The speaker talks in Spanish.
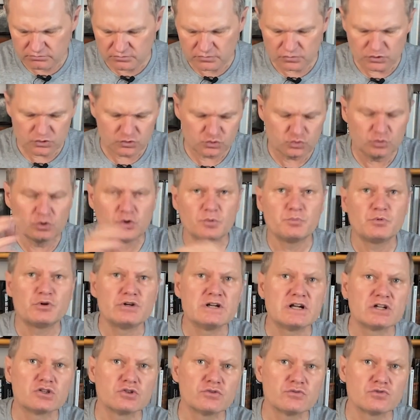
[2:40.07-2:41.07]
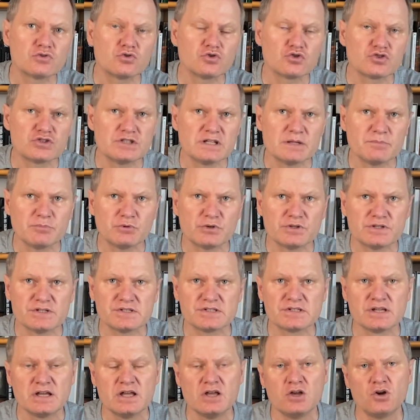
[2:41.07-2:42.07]
Yo suelo poner todos los
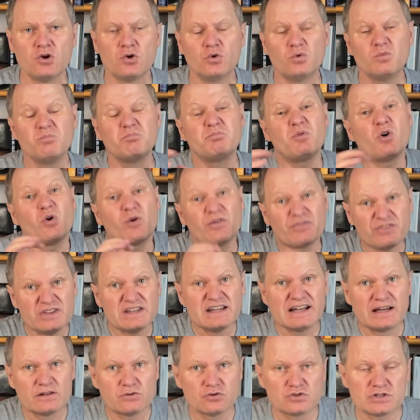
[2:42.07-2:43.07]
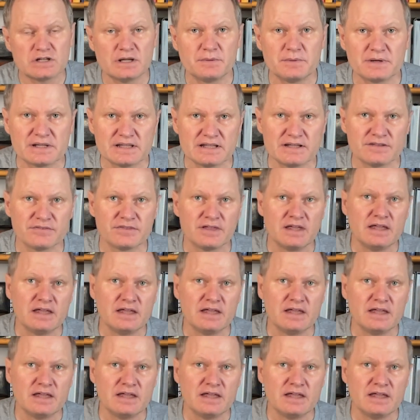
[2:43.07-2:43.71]
trípodes un poco cinados, la verdad,